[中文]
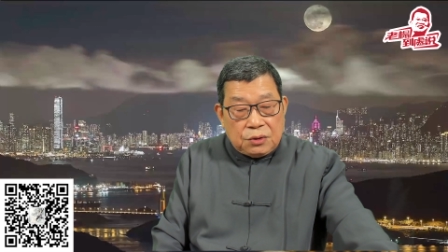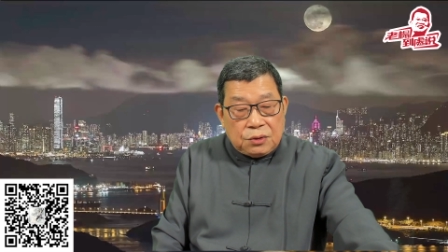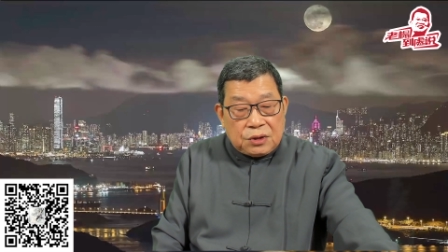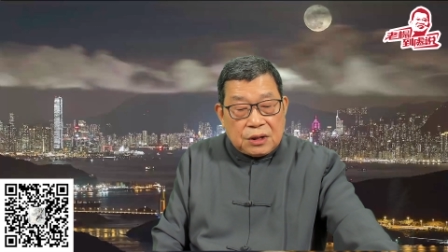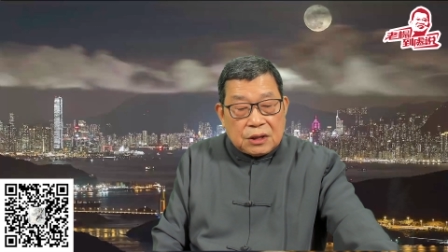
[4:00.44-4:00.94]

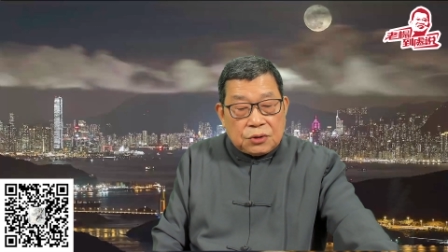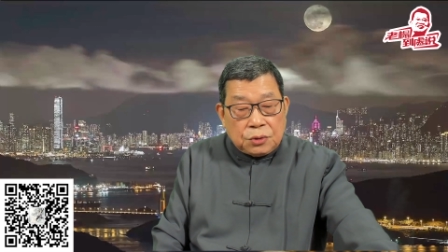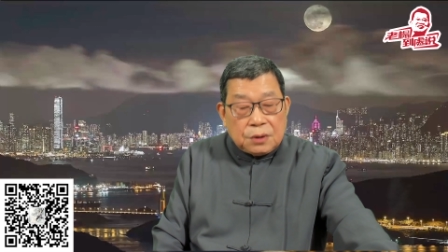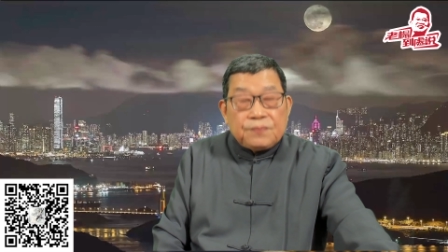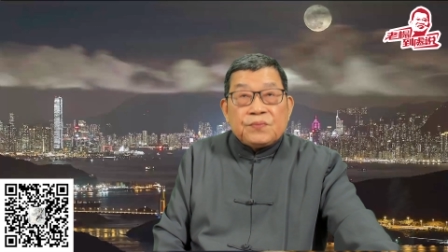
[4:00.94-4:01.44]
于建
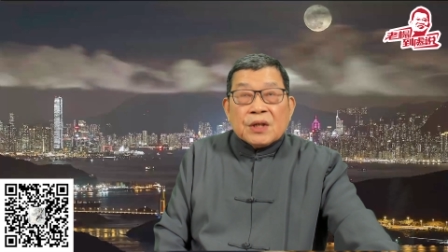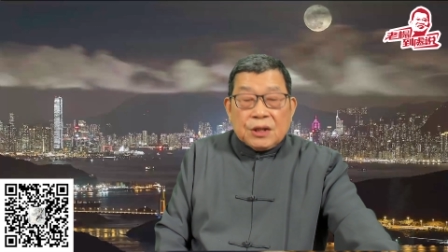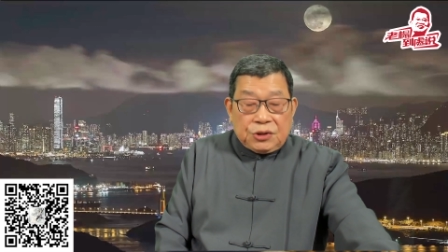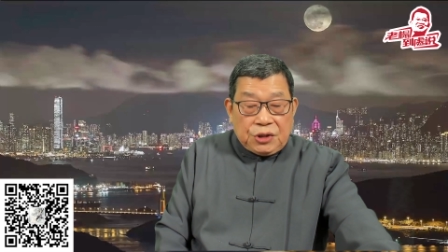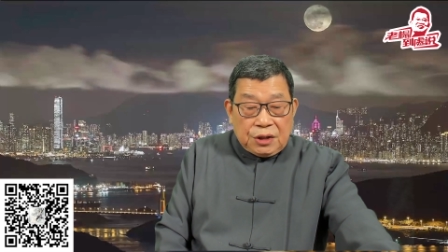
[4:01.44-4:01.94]
军
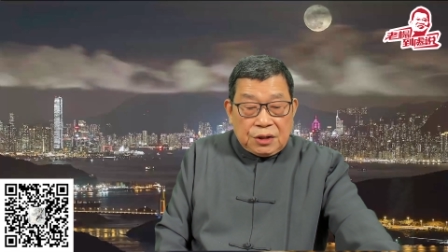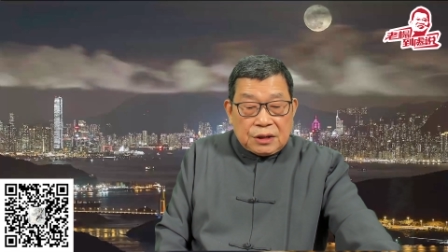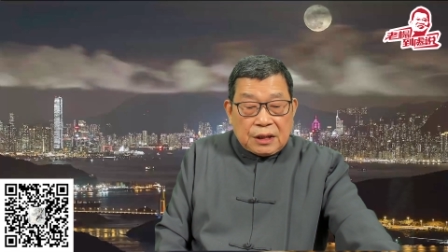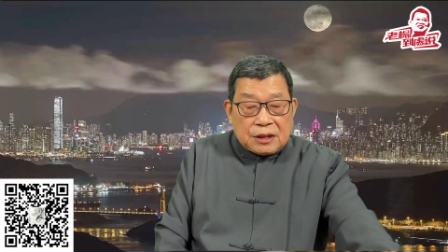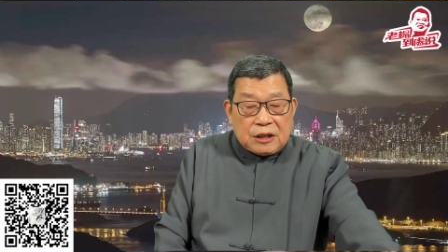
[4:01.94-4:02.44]
近
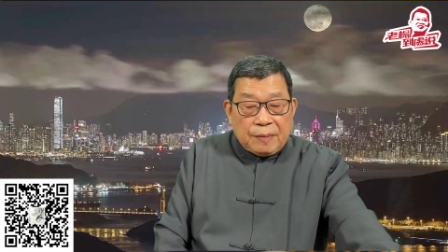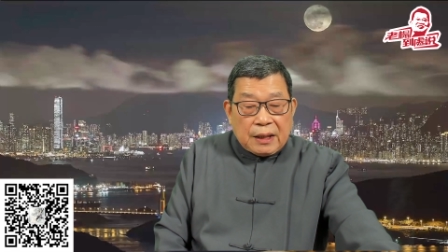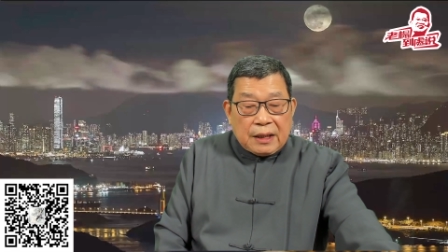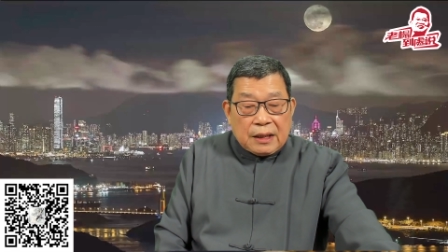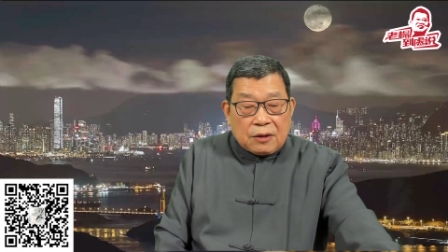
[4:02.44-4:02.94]
日在喜
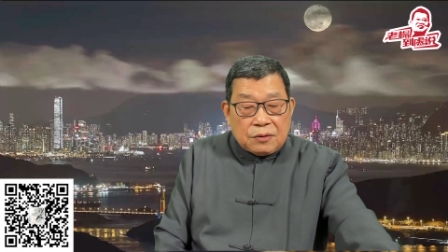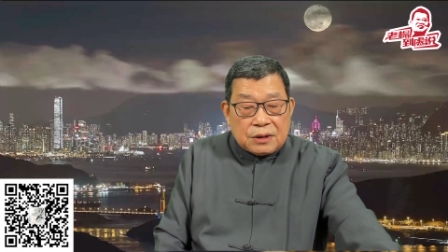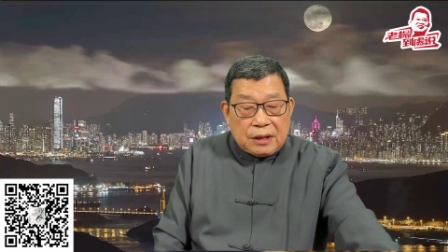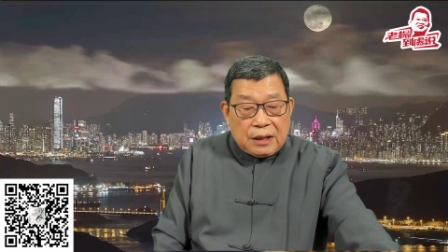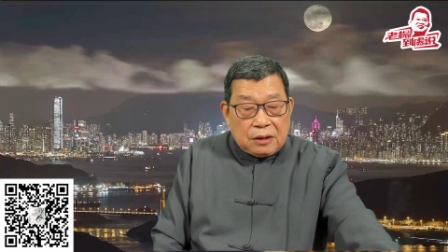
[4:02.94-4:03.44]
马拉雅公
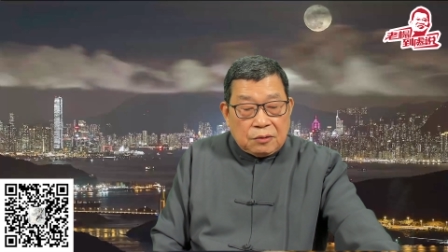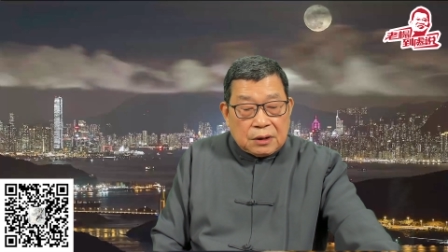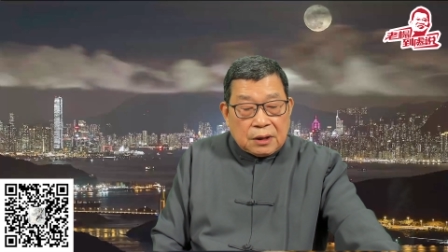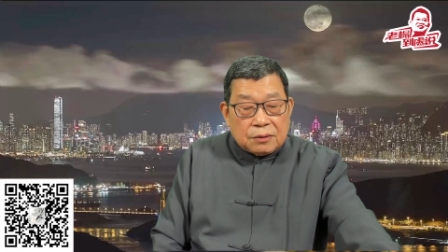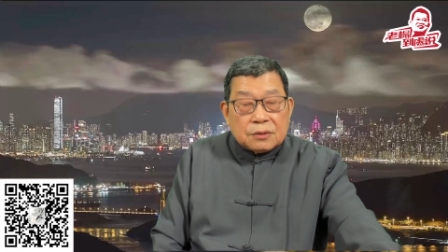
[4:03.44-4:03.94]
司年
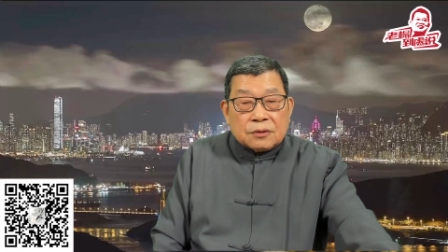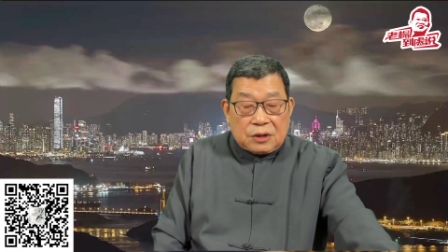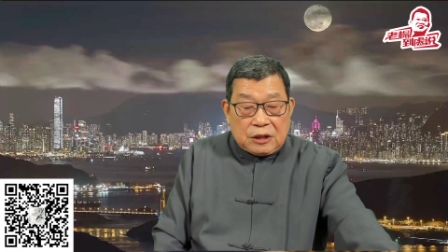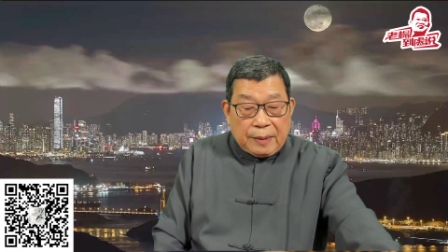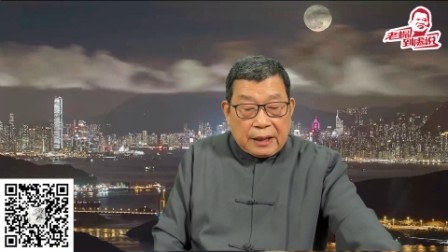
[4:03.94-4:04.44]
会透露，
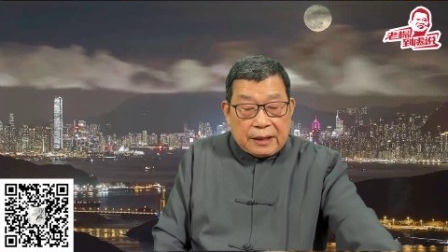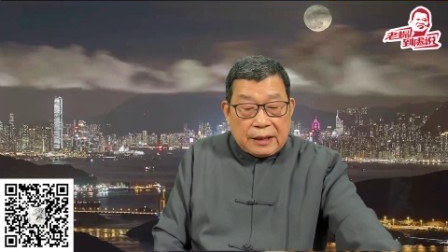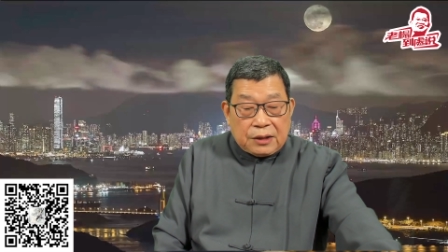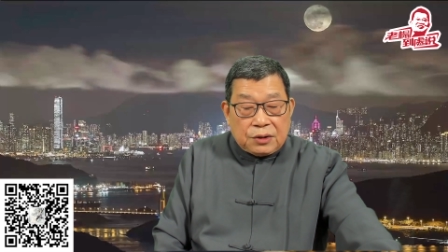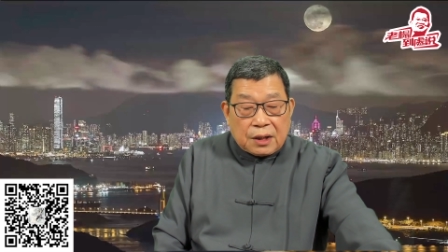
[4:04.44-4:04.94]
喜马拉
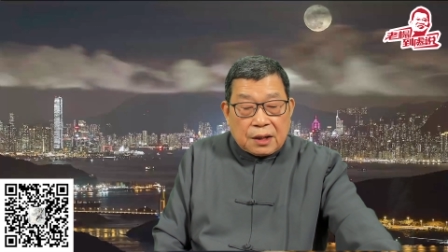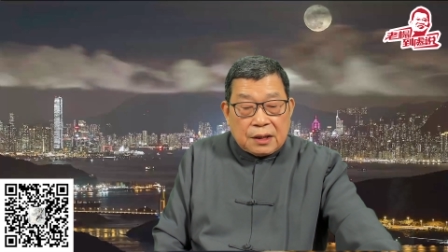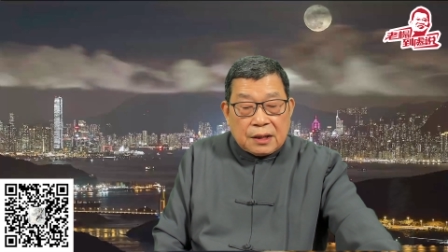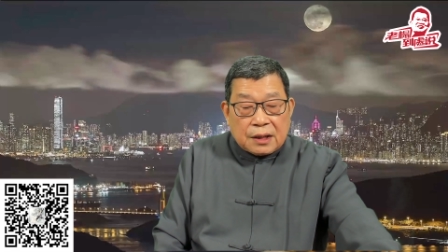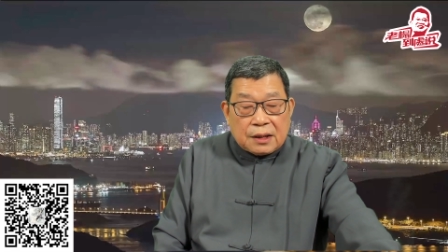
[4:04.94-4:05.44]
雅于二
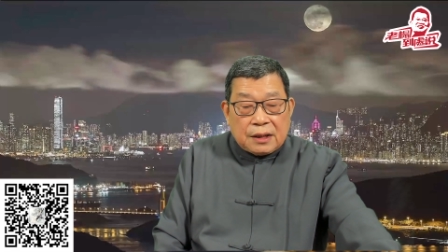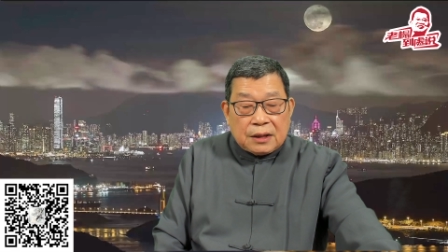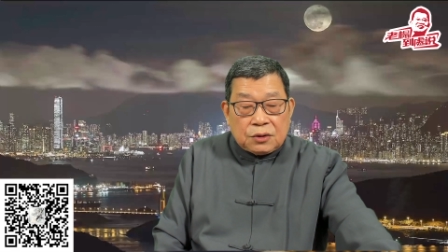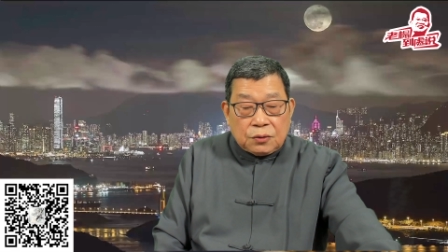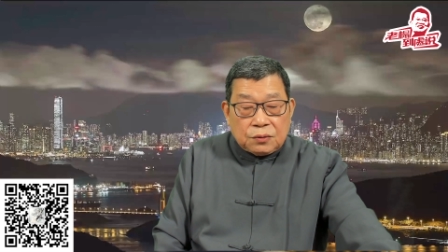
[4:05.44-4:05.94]
零二
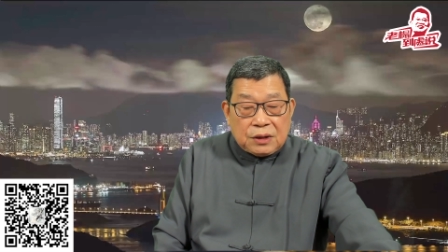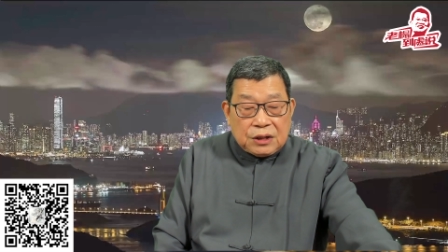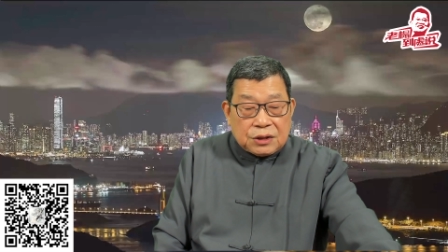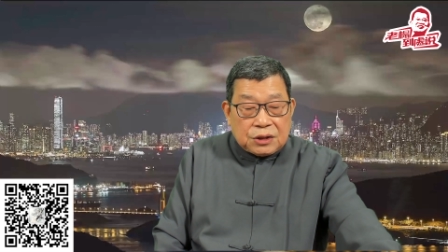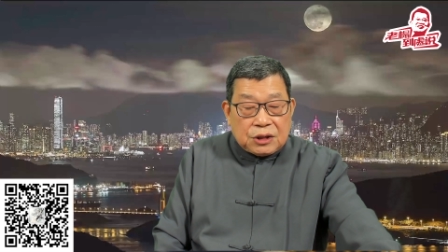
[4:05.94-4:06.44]
年度
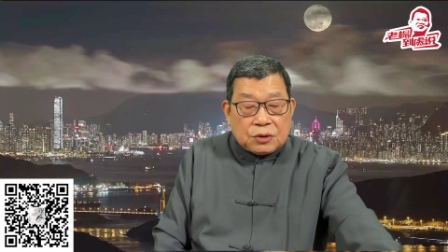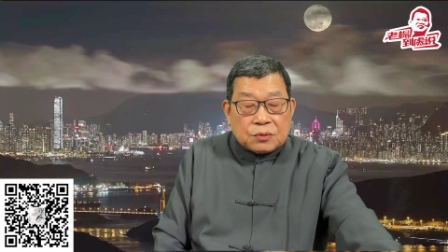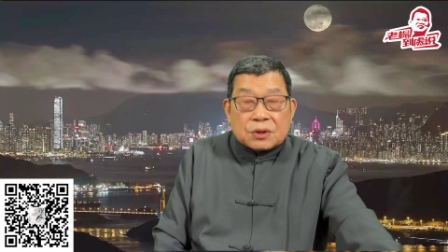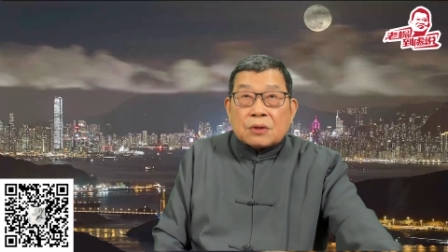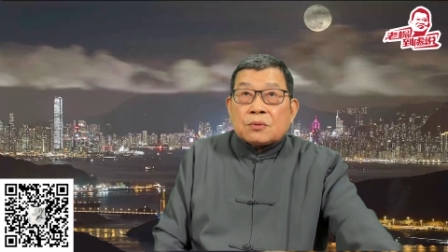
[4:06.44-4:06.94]
第四季
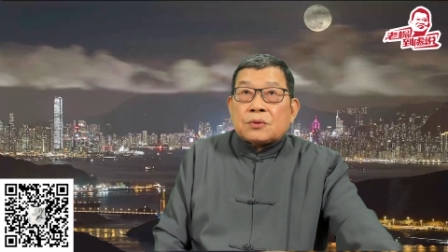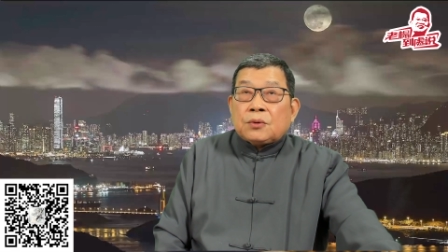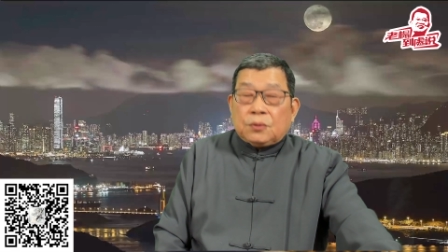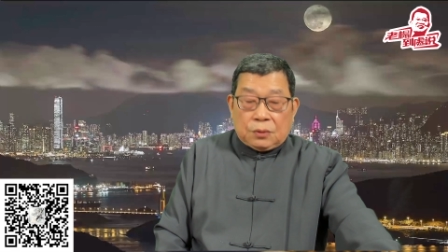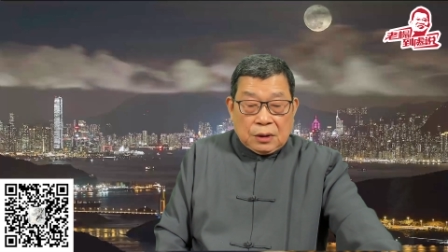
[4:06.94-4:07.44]
度首
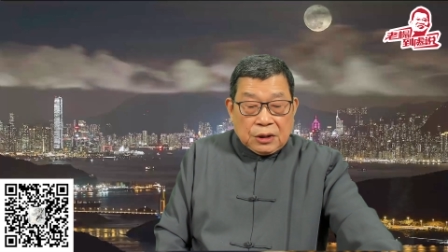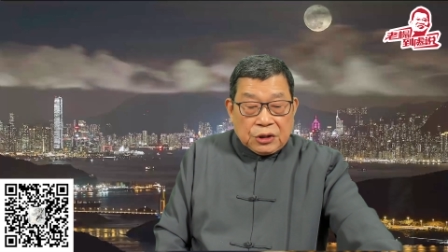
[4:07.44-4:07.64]
度